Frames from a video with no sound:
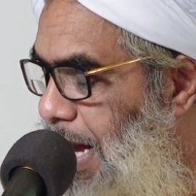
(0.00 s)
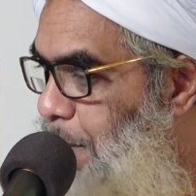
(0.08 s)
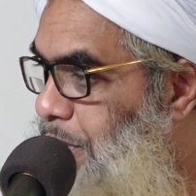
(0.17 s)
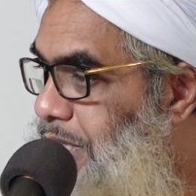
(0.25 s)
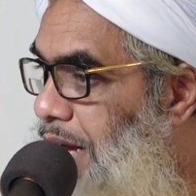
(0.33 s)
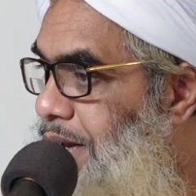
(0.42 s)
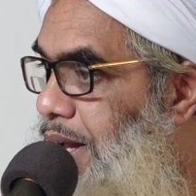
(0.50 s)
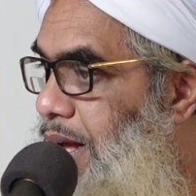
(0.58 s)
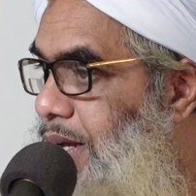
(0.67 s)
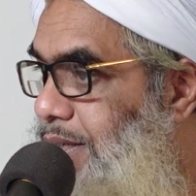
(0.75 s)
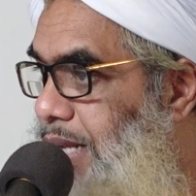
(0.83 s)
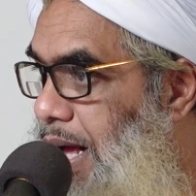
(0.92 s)
আমি জানি না
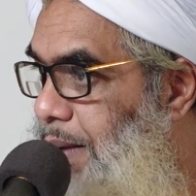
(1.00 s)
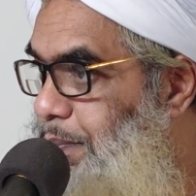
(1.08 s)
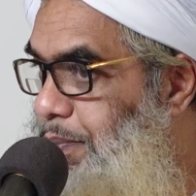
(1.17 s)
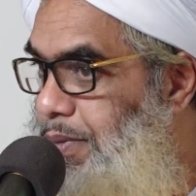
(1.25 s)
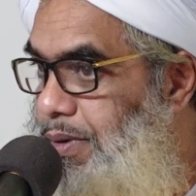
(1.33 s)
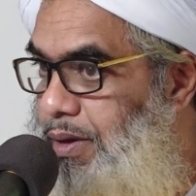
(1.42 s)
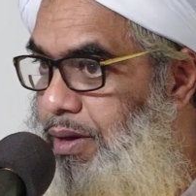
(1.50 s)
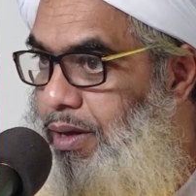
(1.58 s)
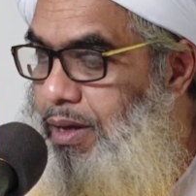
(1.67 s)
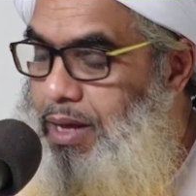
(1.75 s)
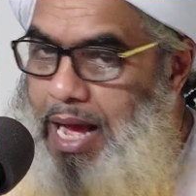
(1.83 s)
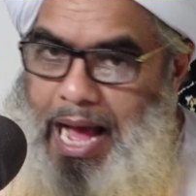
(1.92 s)
এটা
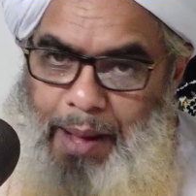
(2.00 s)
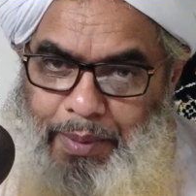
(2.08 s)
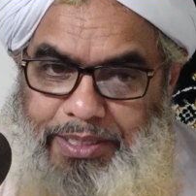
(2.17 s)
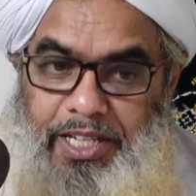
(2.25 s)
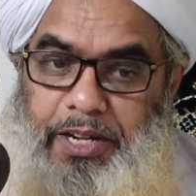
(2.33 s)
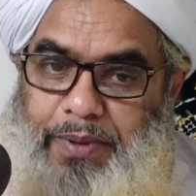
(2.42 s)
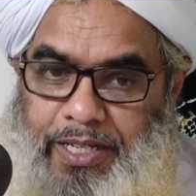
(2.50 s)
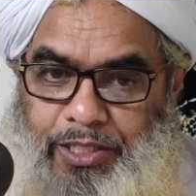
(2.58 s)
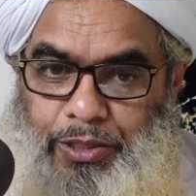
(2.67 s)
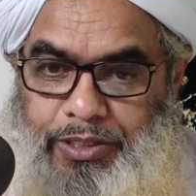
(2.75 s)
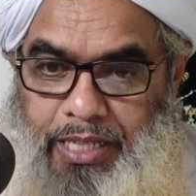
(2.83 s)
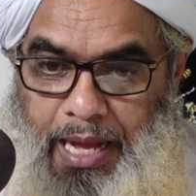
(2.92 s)
আমাদেরই
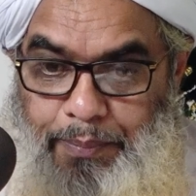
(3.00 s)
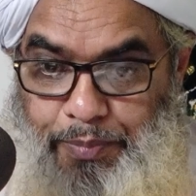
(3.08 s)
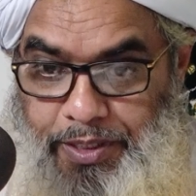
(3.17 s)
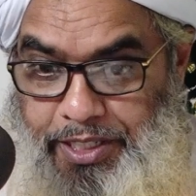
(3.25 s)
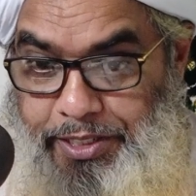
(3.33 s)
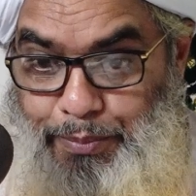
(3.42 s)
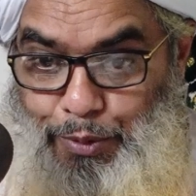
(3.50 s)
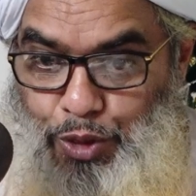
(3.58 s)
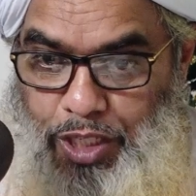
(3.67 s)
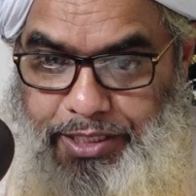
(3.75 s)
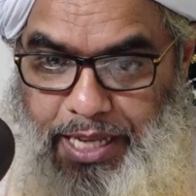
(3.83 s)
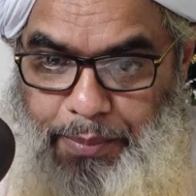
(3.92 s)
ব্যর্থতা আপনাদেরকে
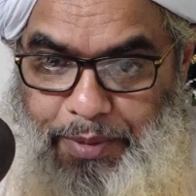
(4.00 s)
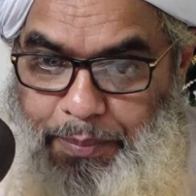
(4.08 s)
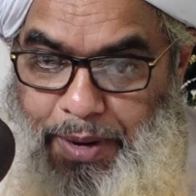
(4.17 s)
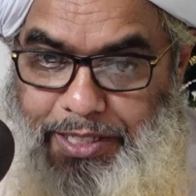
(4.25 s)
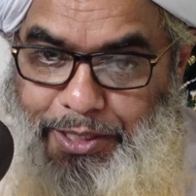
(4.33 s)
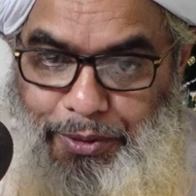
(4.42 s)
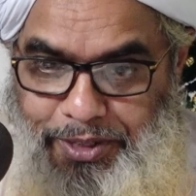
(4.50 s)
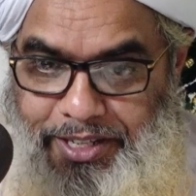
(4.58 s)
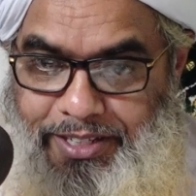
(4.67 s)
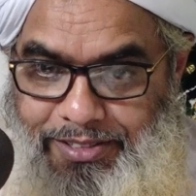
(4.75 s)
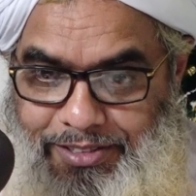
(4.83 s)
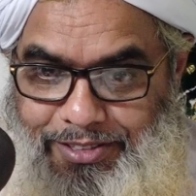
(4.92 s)
বুঝাতে আমরা ব্যর্থ
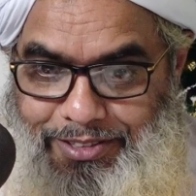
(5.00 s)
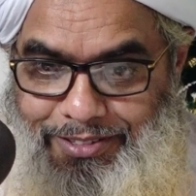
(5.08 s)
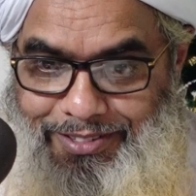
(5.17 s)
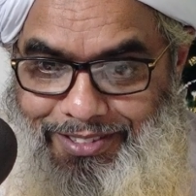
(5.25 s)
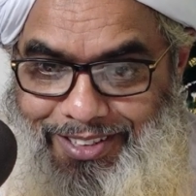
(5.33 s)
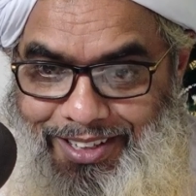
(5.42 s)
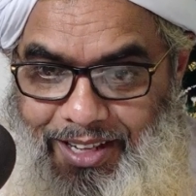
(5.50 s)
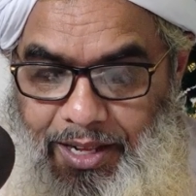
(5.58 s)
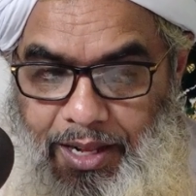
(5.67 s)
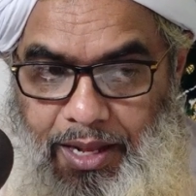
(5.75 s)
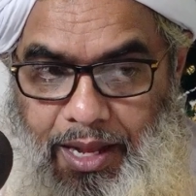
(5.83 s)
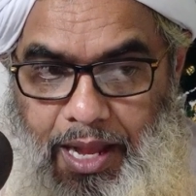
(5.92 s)
হয়ে গেছি
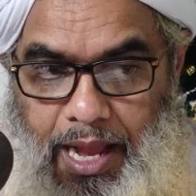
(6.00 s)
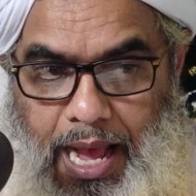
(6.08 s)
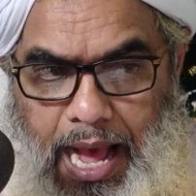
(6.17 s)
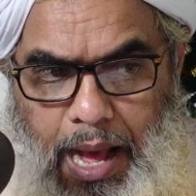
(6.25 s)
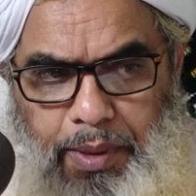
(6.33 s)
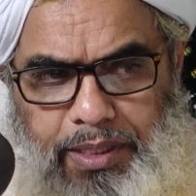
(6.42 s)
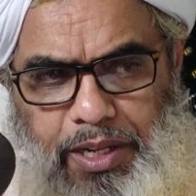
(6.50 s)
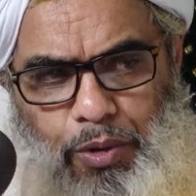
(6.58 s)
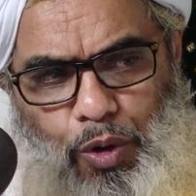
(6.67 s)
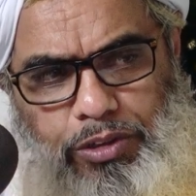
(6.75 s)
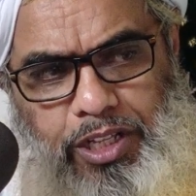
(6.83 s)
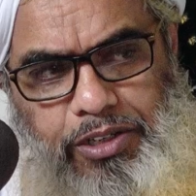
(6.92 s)
আমাদের
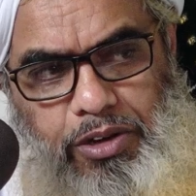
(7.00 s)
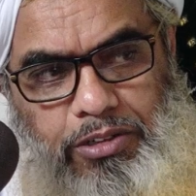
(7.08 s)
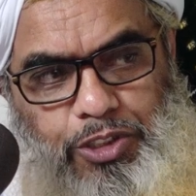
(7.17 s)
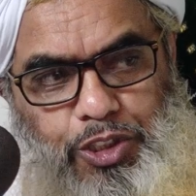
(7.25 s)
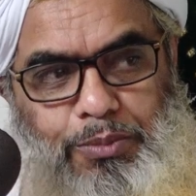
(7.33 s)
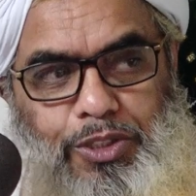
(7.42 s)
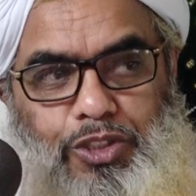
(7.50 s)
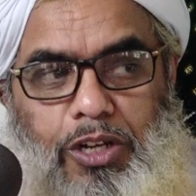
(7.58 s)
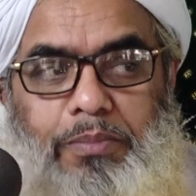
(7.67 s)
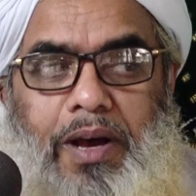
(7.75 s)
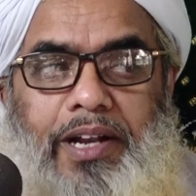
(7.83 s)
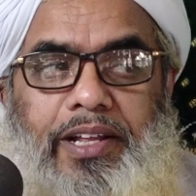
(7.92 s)
অধিকাংশ
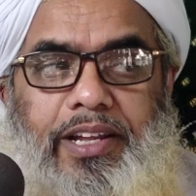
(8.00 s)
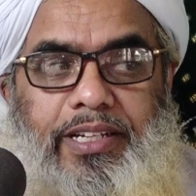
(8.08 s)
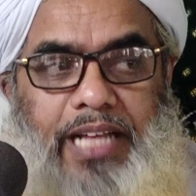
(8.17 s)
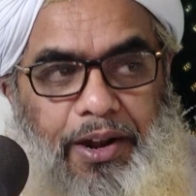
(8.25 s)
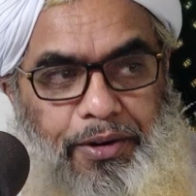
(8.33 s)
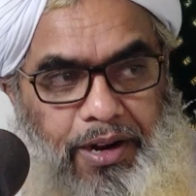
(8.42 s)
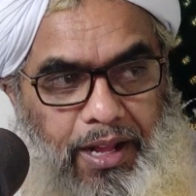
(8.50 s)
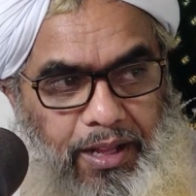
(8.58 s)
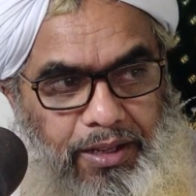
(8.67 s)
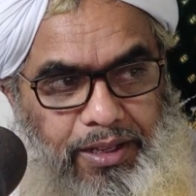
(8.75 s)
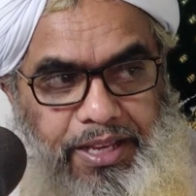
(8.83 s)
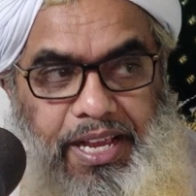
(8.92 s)
মুসলমানেরই ধারণা
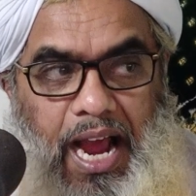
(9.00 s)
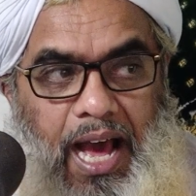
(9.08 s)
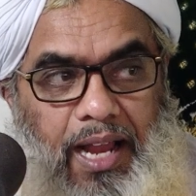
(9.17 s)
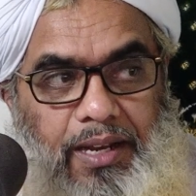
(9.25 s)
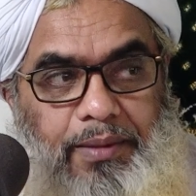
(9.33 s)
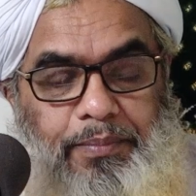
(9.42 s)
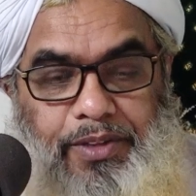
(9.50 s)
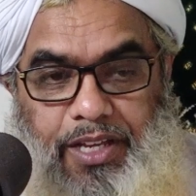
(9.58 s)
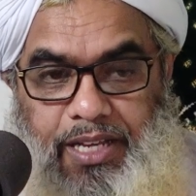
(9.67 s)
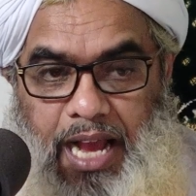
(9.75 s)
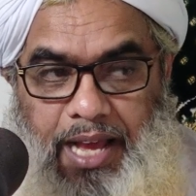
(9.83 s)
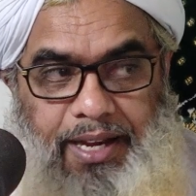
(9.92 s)
কি আলেম কি
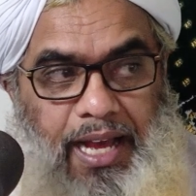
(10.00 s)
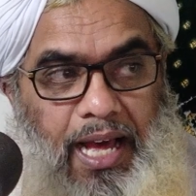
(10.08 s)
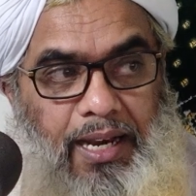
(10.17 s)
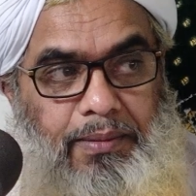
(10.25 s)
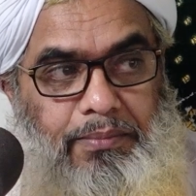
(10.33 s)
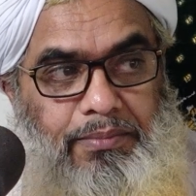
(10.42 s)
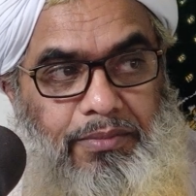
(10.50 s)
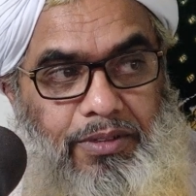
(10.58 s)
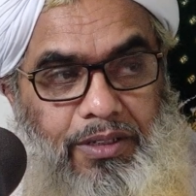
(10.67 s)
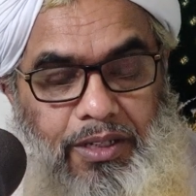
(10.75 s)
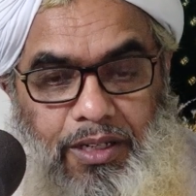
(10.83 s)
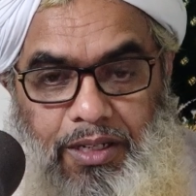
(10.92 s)
গায়রে আলেম
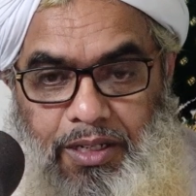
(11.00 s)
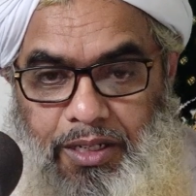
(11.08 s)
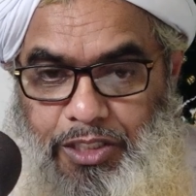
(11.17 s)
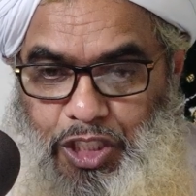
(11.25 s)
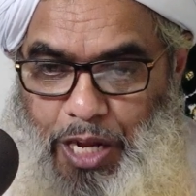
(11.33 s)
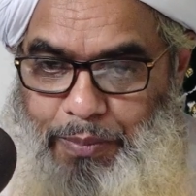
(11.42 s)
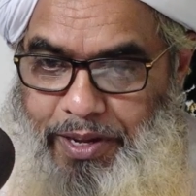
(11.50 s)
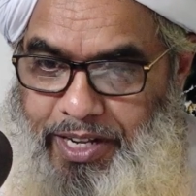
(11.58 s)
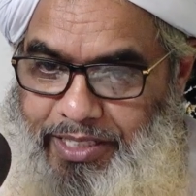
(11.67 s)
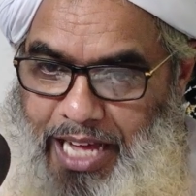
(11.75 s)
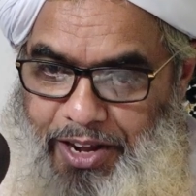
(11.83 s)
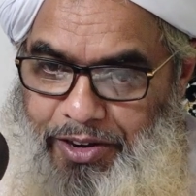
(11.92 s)

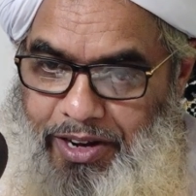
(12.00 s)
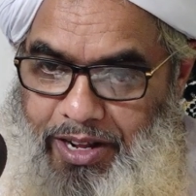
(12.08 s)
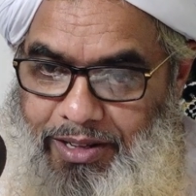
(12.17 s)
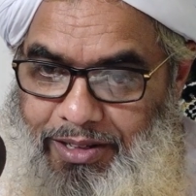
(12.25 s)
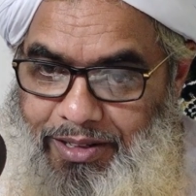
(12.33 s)
সবারই ধারণা